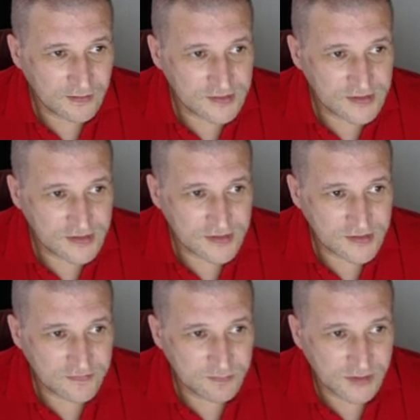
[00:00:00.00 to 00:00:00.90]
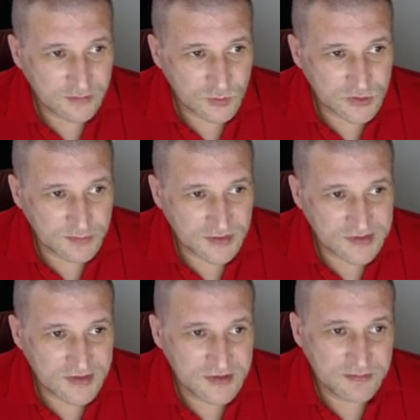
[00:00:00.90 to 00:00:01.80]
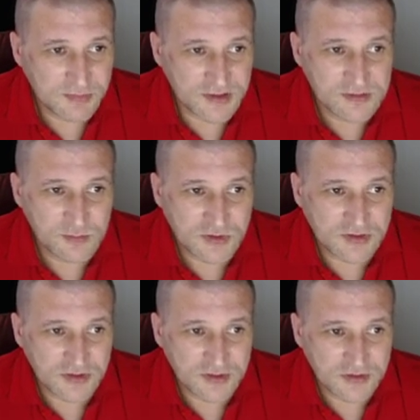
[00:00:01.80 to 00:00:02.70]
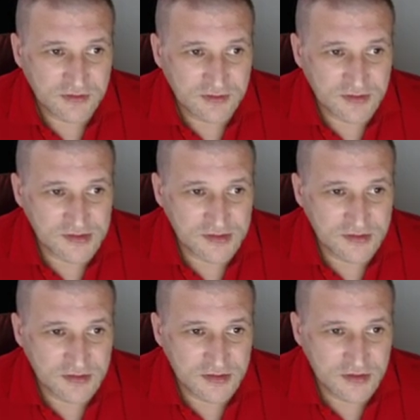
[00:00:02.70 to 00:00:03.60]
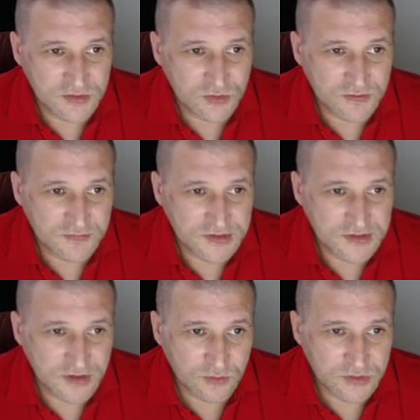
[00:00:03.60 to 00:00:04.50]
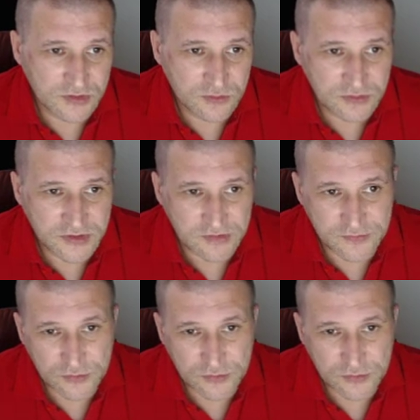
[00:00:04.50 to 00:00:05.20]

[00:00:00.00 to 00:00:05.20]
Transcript: Здесь мы можем отследить просмотры, заинтересованность, аудитория.